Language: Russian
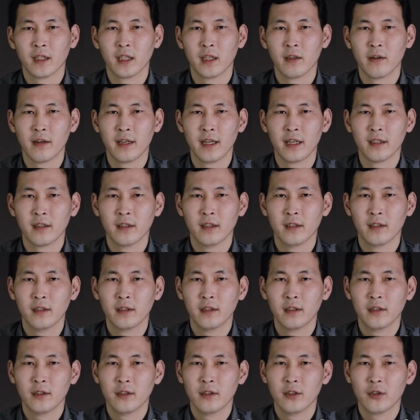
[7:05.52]
Говорят,
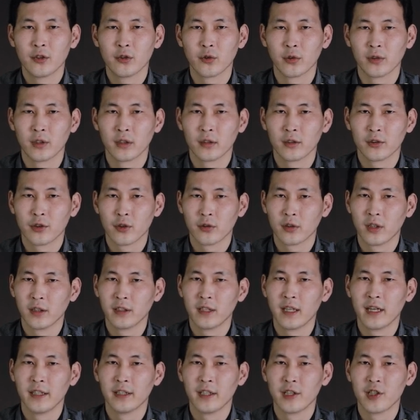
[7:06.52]
что, что
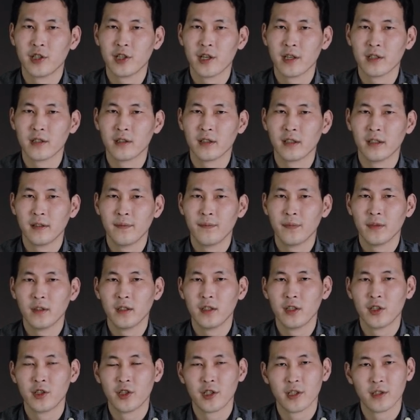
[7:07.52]
когда она исчезла,
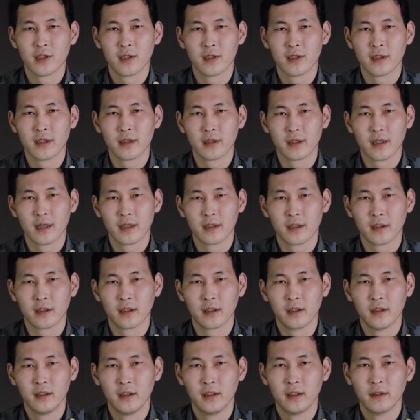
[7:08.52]
исчез и
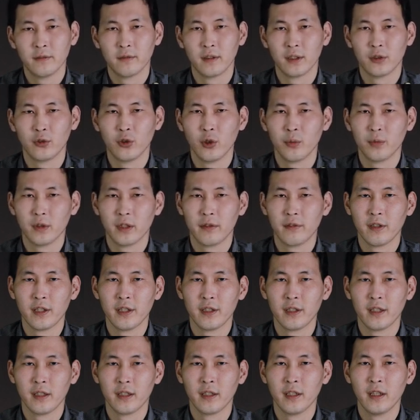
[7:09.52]
Сиддхартха. В одно
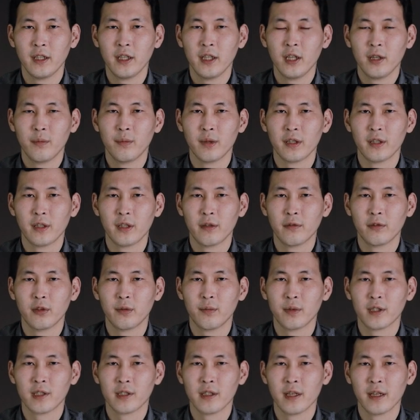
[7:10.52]
мгновение перед
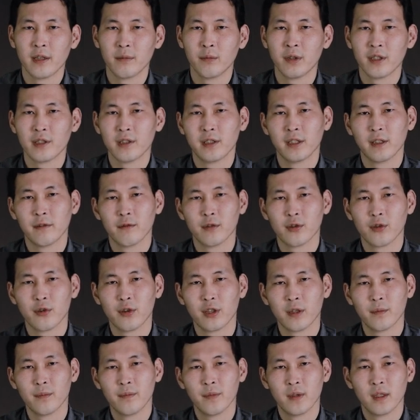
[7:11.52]
его мысли, мысленным
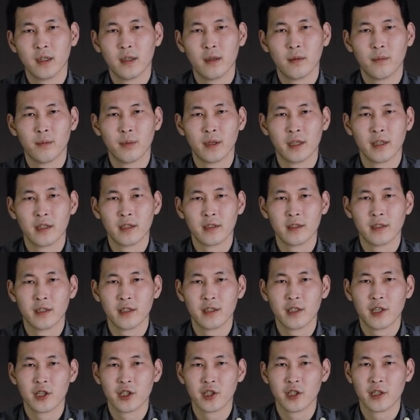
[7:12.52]
взором
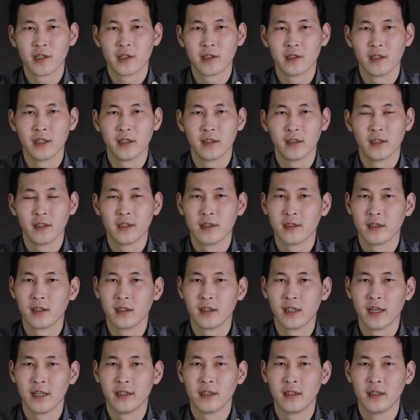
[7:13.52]
пронеслись шесть лет
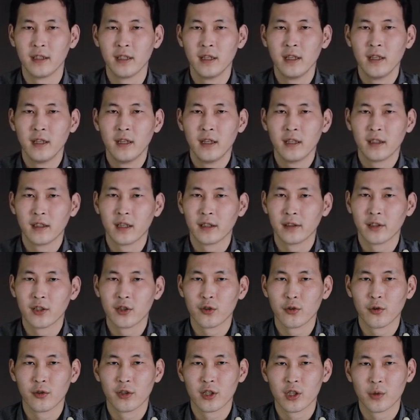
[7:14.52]
скитаний, как
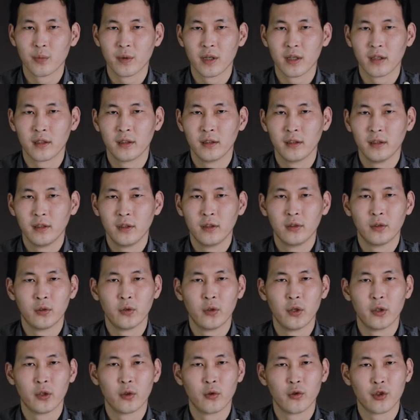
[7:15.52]
ночной кошмар.
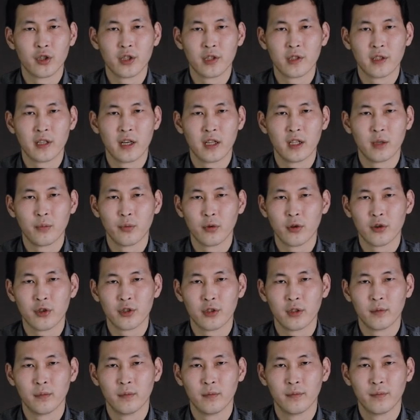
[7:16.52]
Но это уже стало
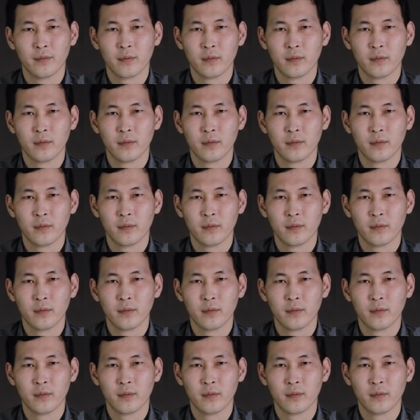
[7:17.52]
прошлым.